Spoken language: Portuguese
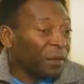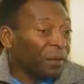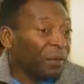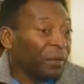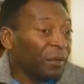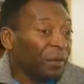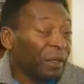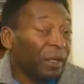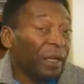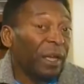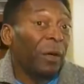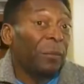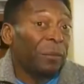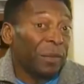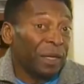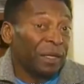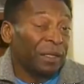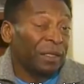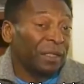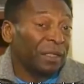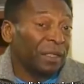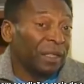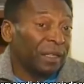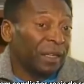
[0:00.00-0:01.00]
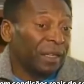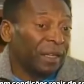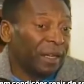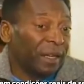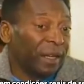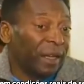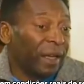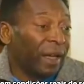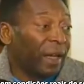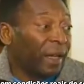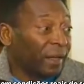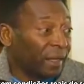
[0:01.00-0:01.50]
tem condições reais de
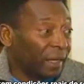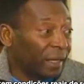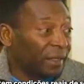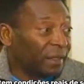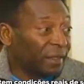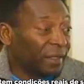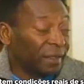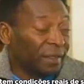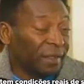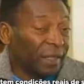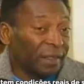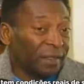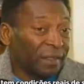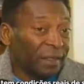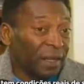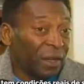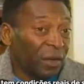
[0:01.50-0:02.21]
ser melhor que eu.